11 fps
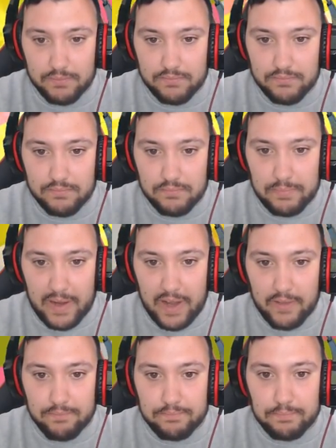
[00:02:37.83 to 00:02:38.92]
Mm, para
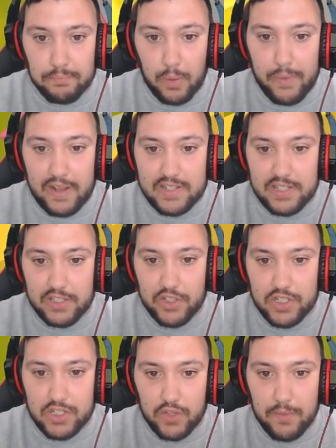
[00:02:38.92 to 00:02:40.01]
volver al sitio
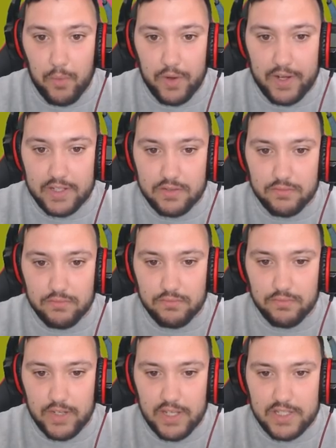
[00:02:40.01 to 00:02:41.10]
ese donde mueres?
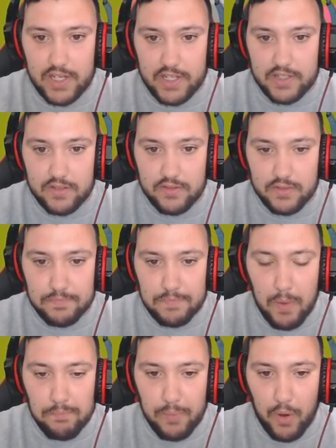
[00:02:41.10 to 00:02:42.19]
Leches,
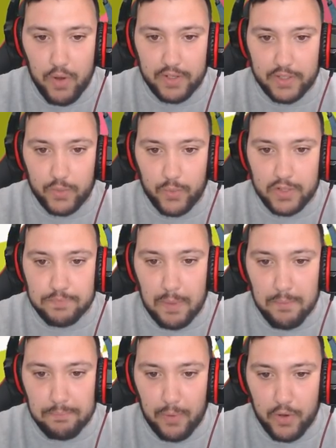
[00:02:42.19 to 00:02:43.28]
spawn point, quiero un
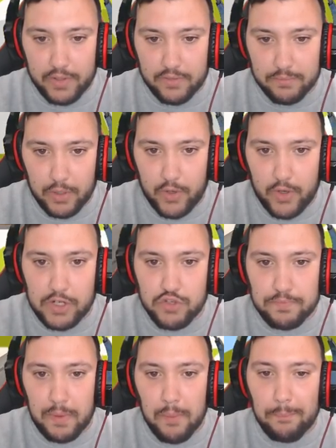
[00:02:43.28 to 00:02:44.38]
spawn point. ¿Por qué no he hecho
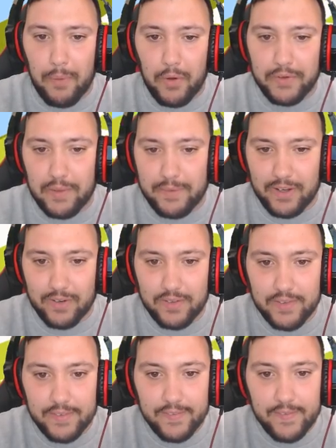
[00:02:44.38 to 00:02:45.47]
spawn point, amigo?
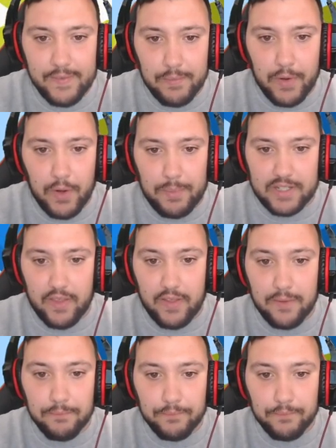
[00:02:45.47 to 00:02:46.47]
Bueno, no pasa nada.